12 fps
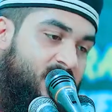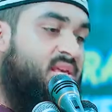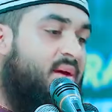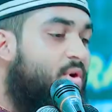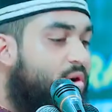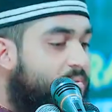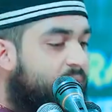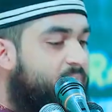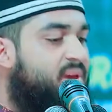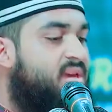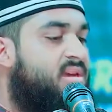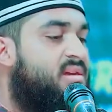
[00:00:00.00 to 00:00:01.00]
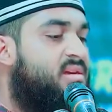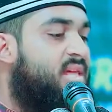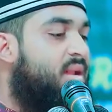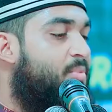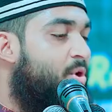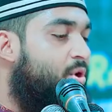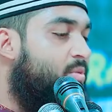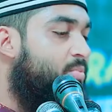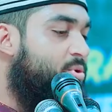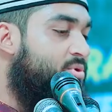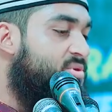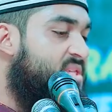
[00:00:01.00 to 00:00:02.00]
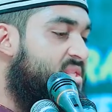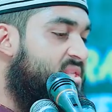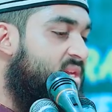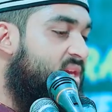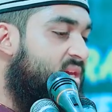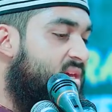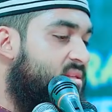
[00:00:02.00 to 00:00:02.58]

যেমনভাবেই তার ভরণ পোষণ দিচ্ছে